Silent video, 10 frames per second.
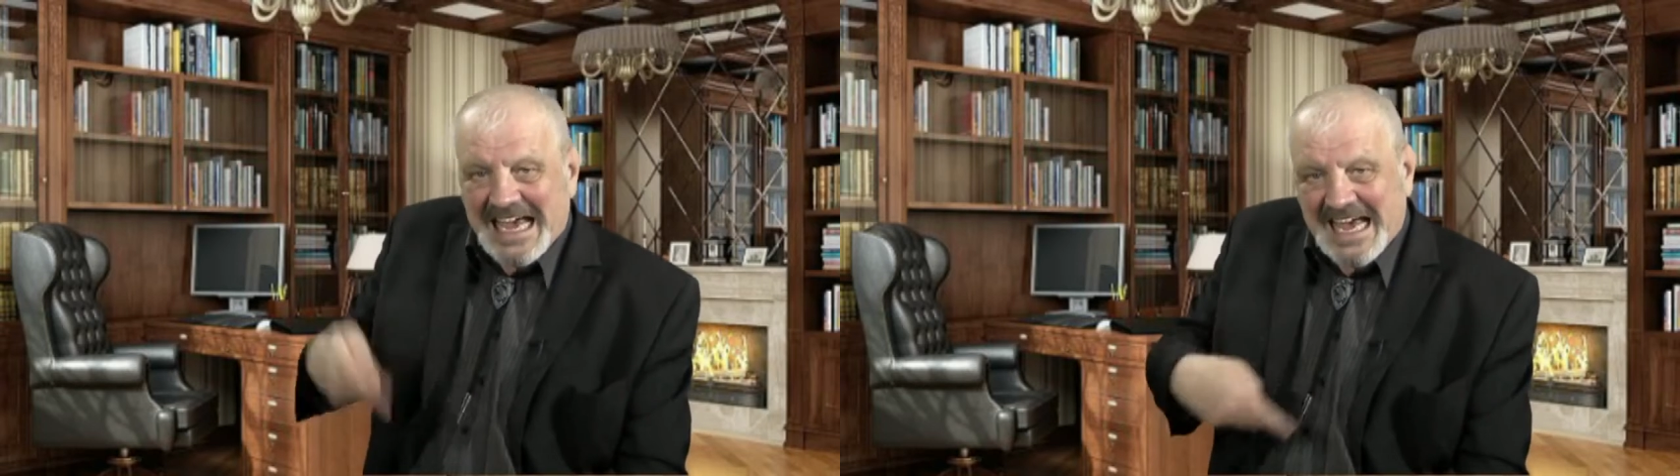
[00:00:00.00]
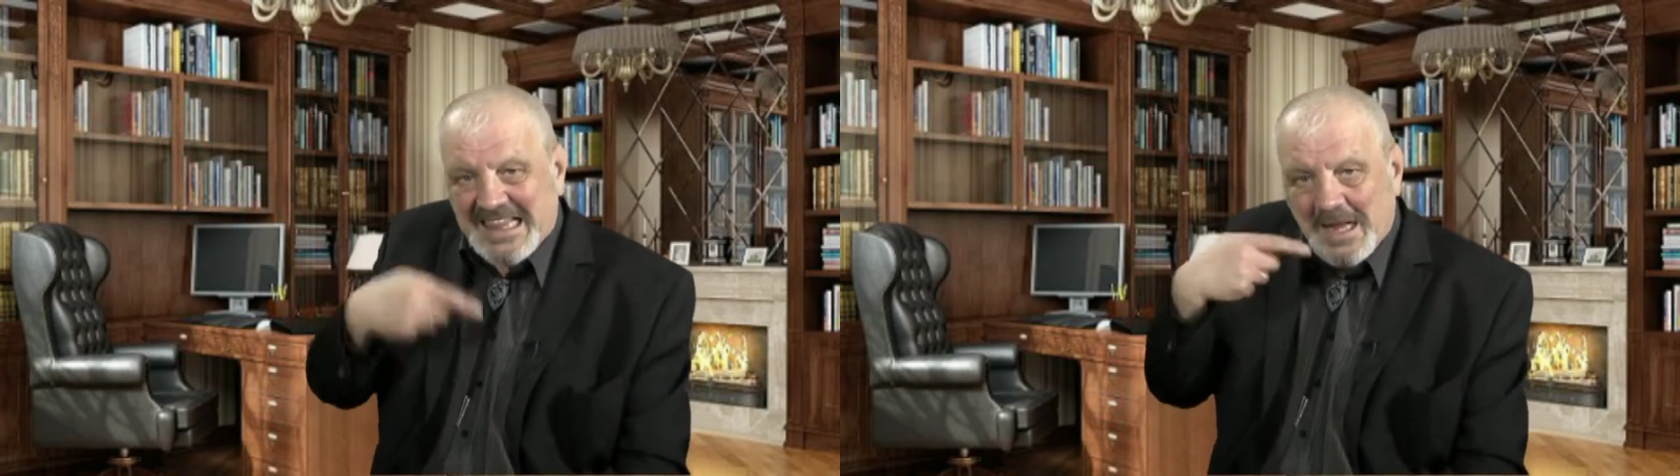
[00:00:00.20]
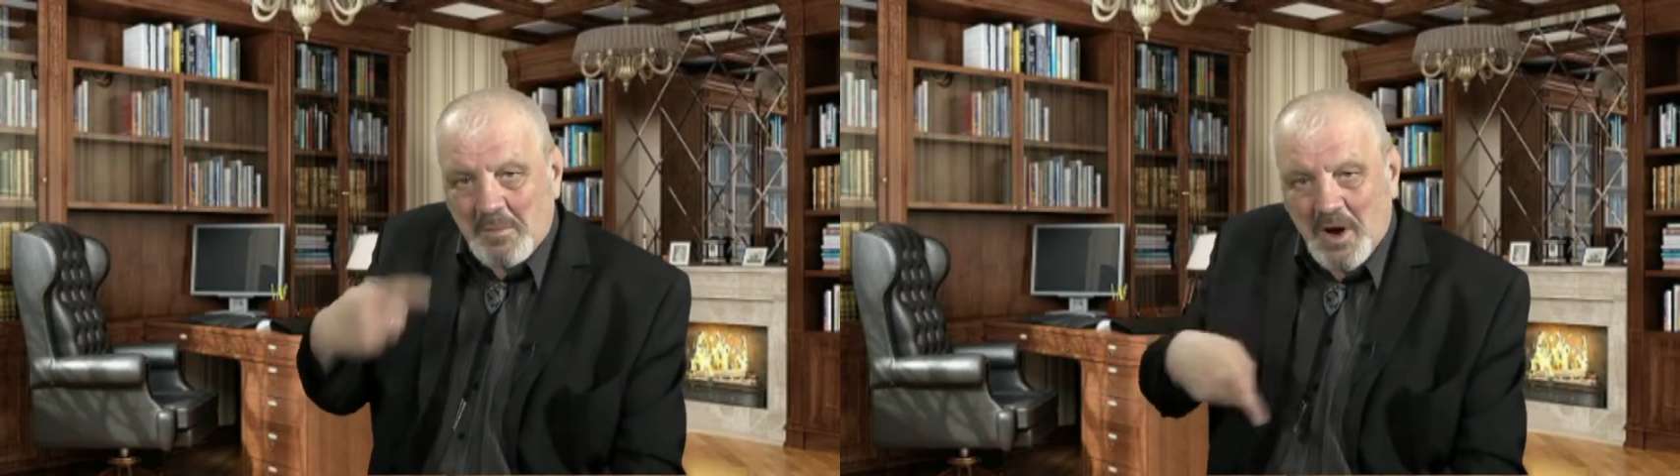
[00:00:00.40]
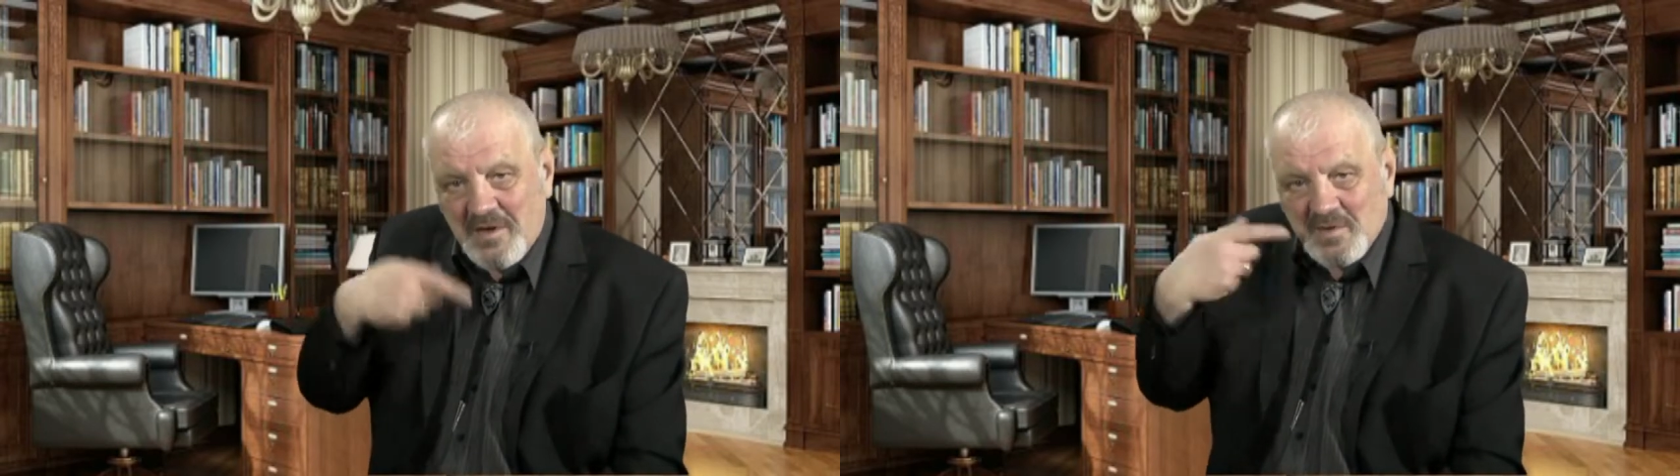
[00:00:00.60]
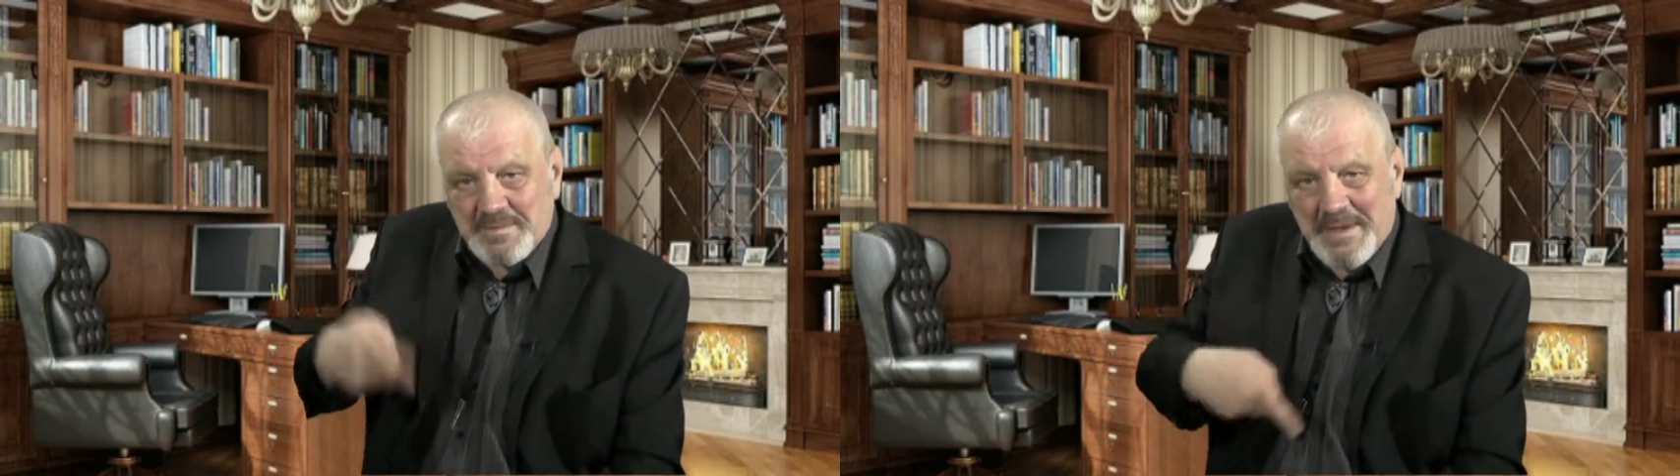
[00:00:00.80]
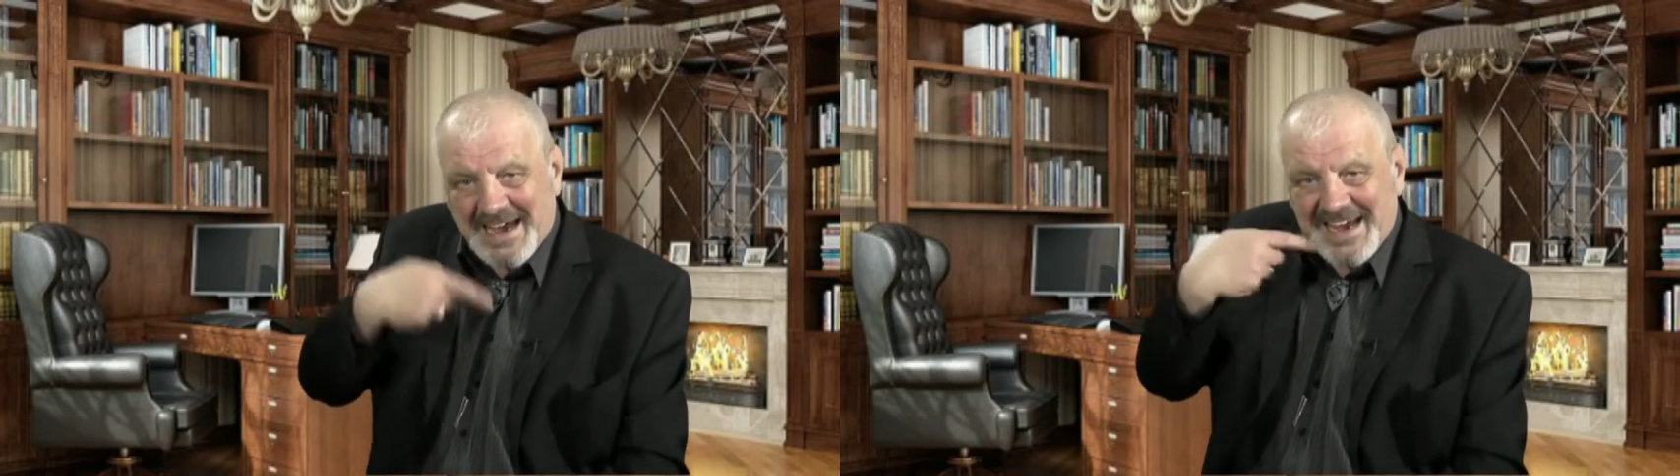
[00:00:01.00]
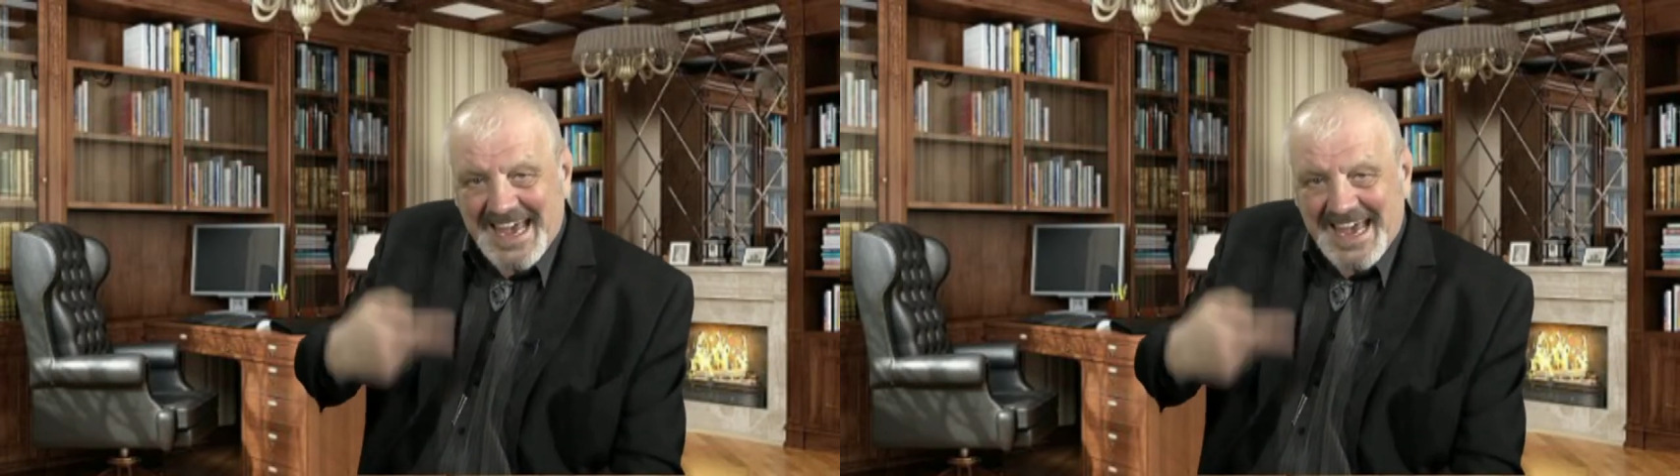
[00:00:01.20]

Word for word: это мой успех,